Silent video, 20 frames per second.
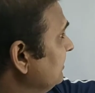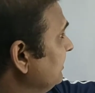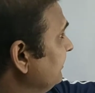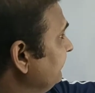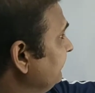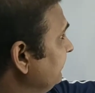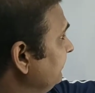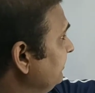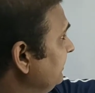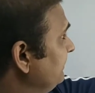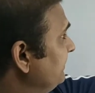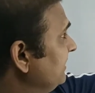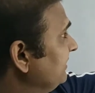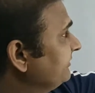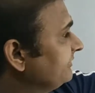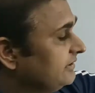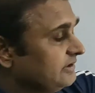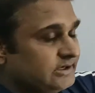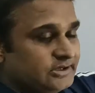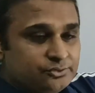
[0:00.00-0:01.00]
किसी भी
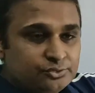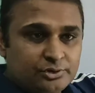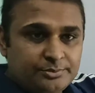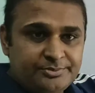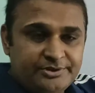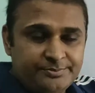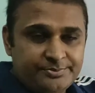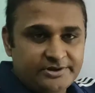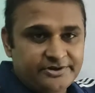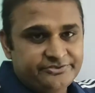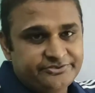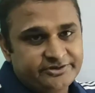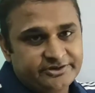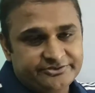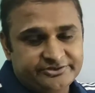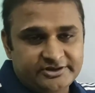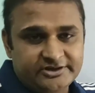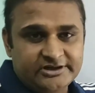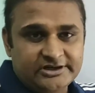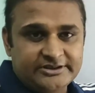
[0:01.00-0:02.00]
फंक्शन का जो हम
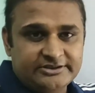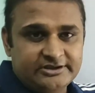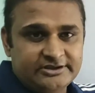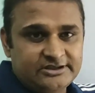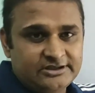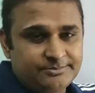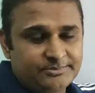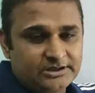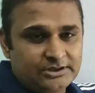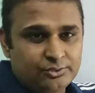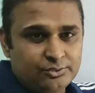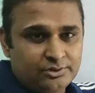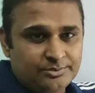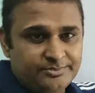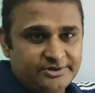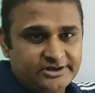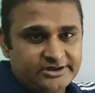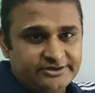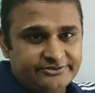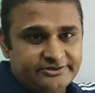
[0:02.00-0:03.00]
डिफरेंशिएशन करते थे मान लो
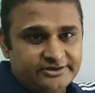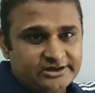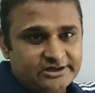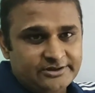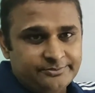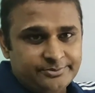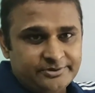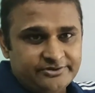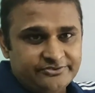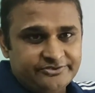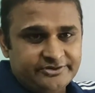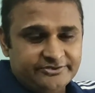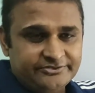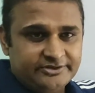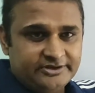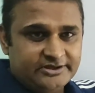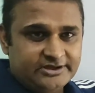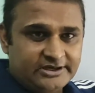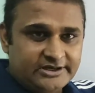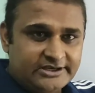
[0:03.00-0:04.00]
हमने किसी का
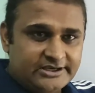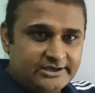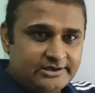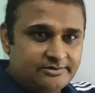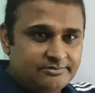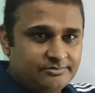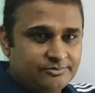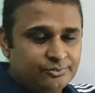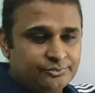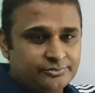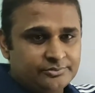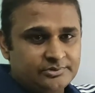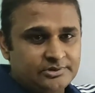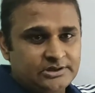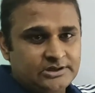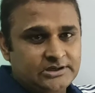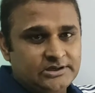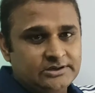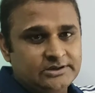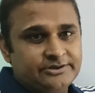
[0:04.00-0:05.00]
डिफरेंशिएशन करके उस,
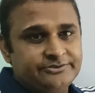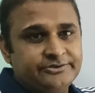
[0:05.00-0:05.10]
आ,